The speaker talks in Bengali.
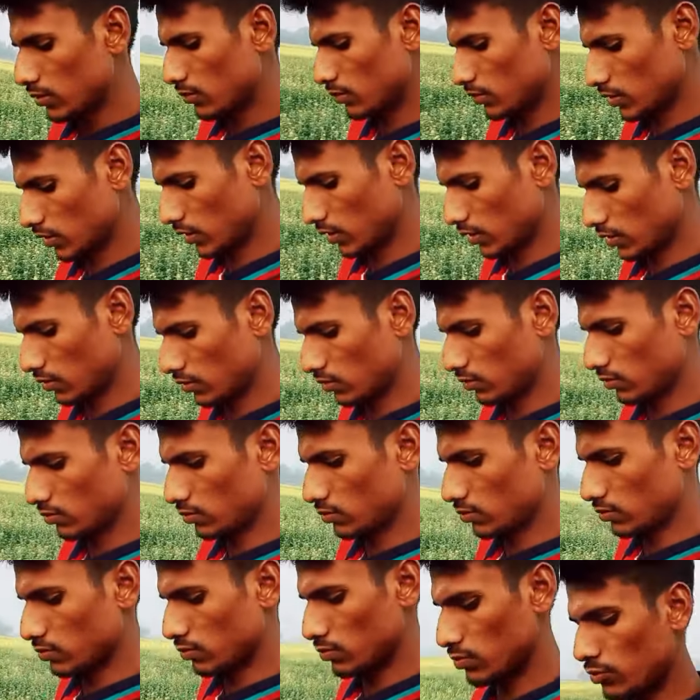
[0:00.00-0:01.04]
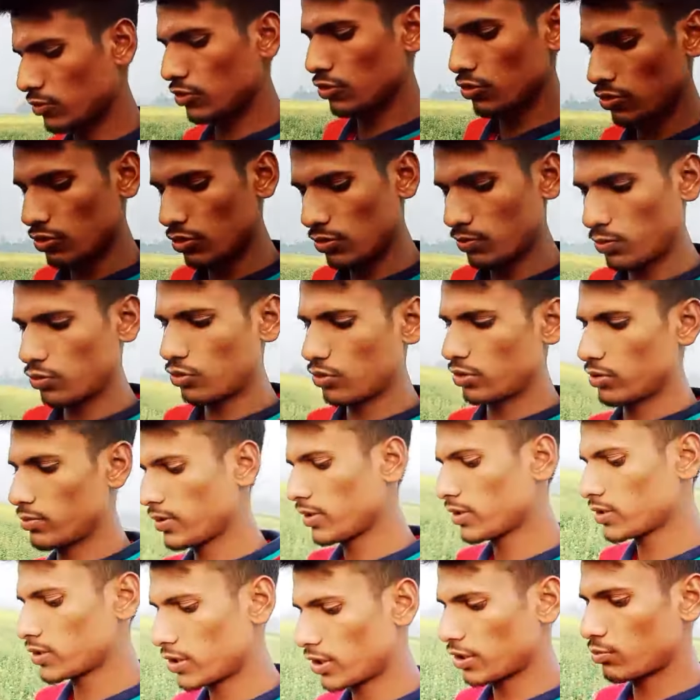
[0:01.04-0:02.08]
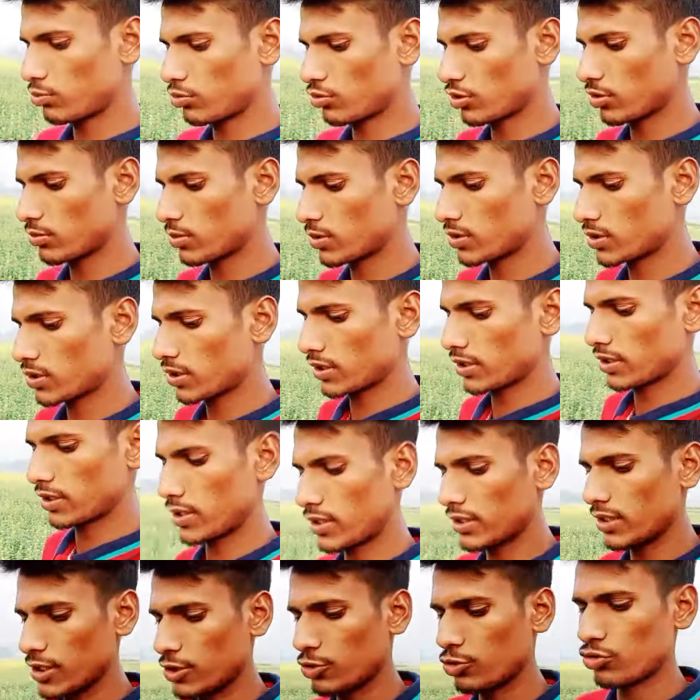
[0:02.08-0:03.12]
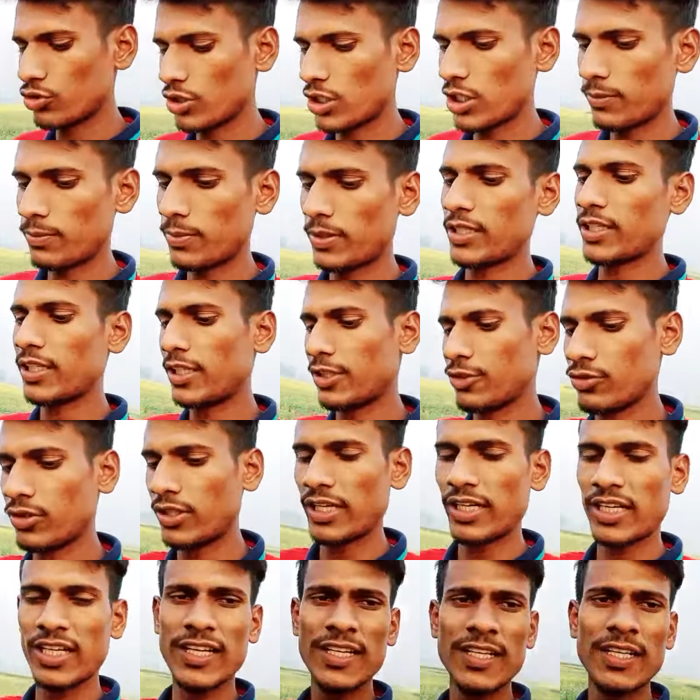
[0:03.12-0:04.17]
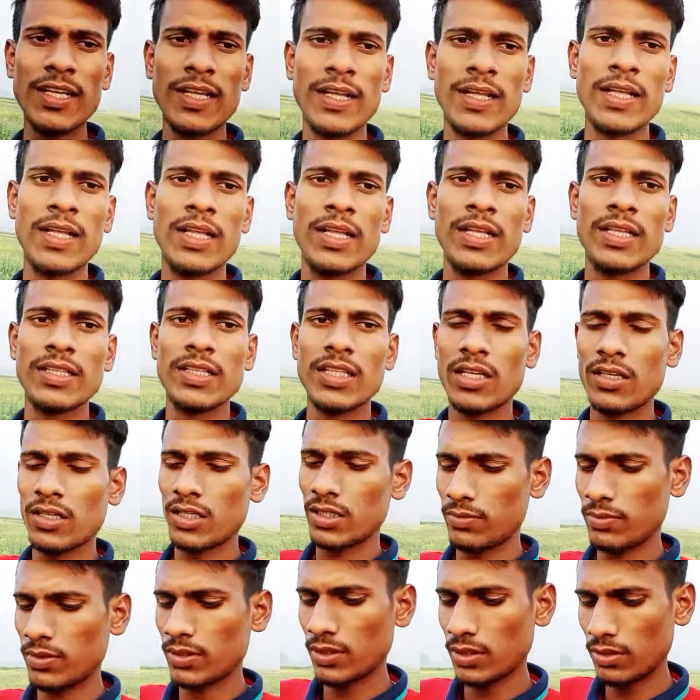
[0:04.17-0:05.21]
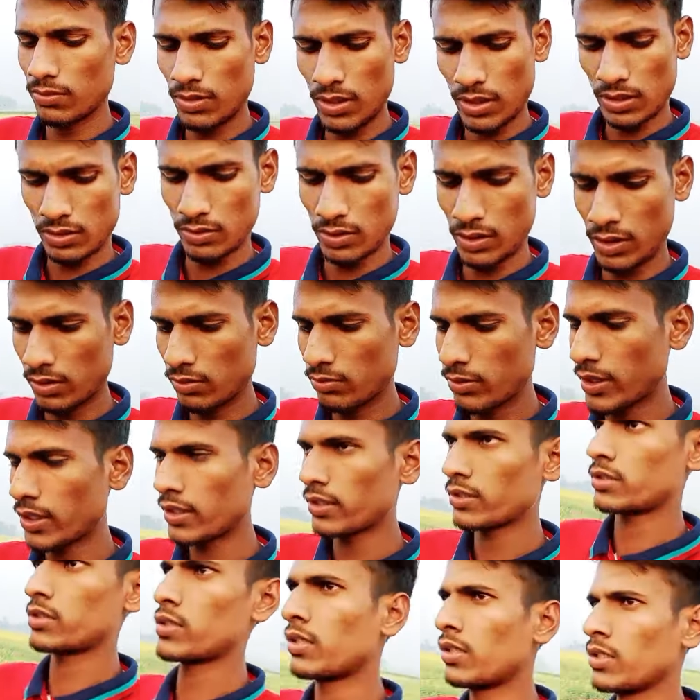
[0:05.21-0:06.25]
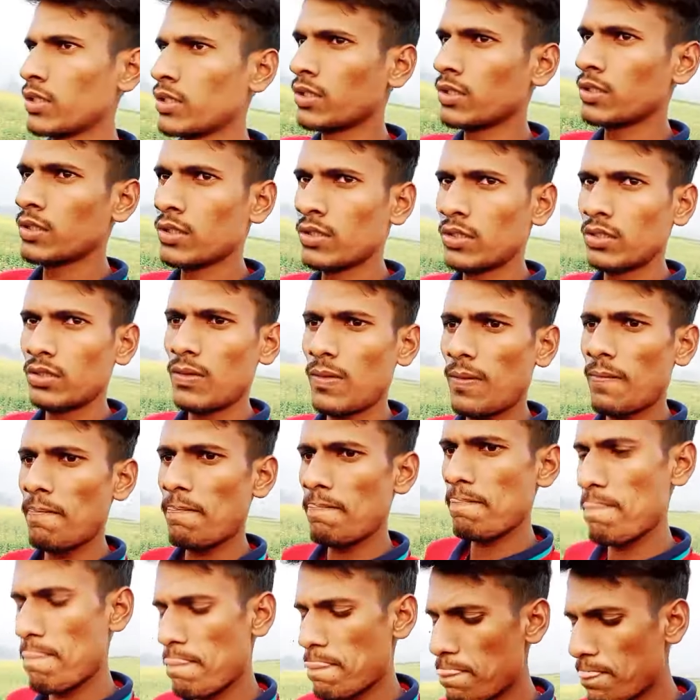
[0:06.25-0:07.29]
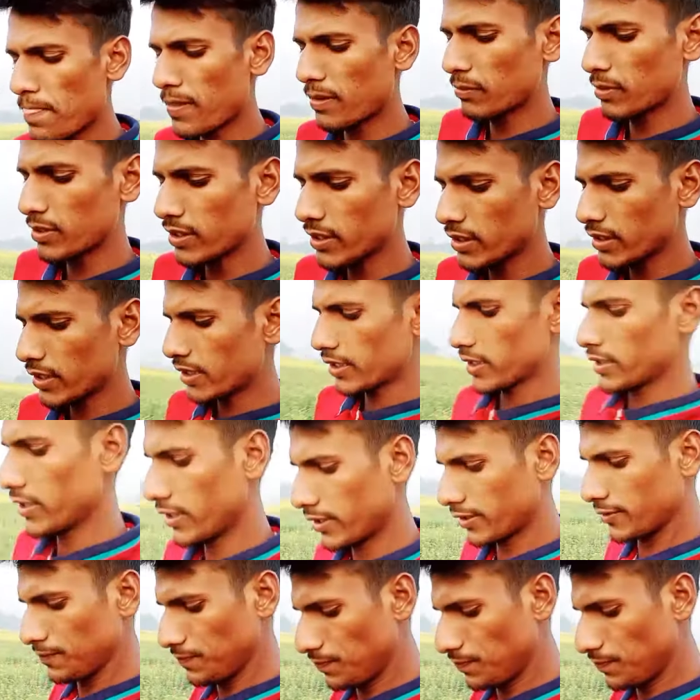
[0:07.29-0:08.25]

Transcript: মানে মনোরম পরিবেশ সেই পরিবেশটাকে ঘিরে যদি আপনারা একটু দেখেন তাহলে আপনাদের ভালো লাগবে অ্যান্ড আমাদের এখানে